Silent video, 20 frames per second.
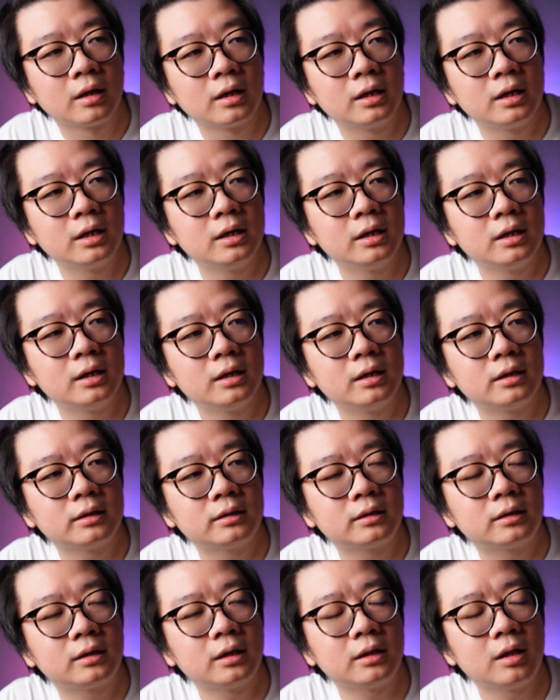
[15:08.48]
คือ
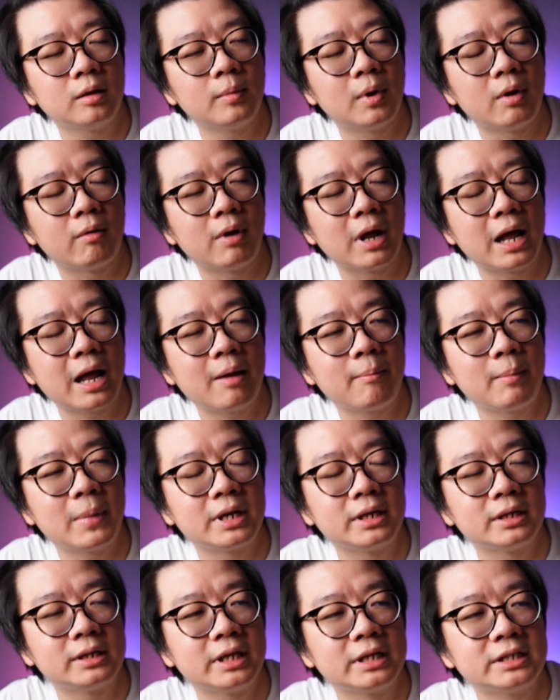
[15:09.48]
ก็ต้องบอกว่ามั
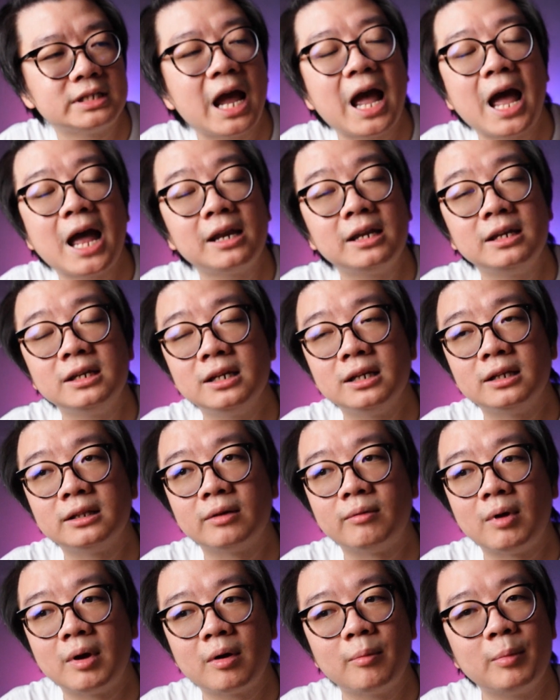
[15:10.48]
นจะช้านิดนึง
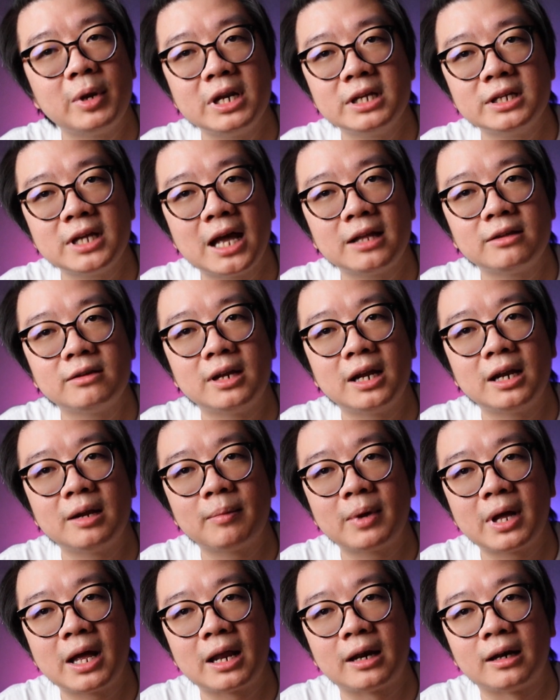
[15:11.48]
แต่ว่าก็ไม่ได้ช้าจนน่า
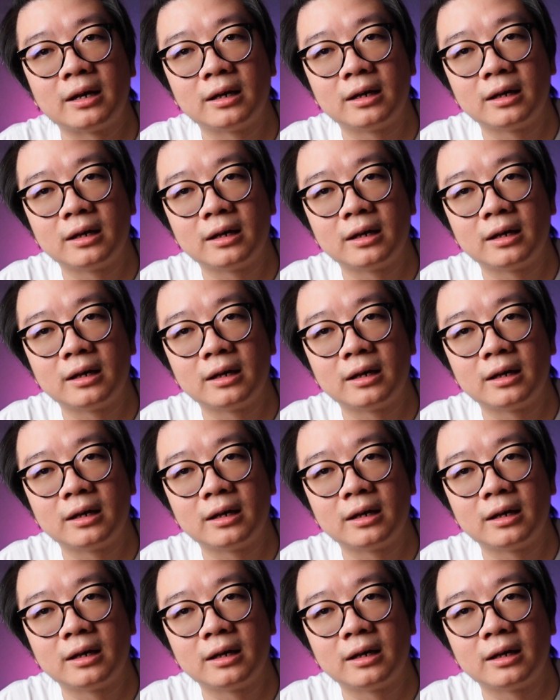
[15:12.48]
รำคาญ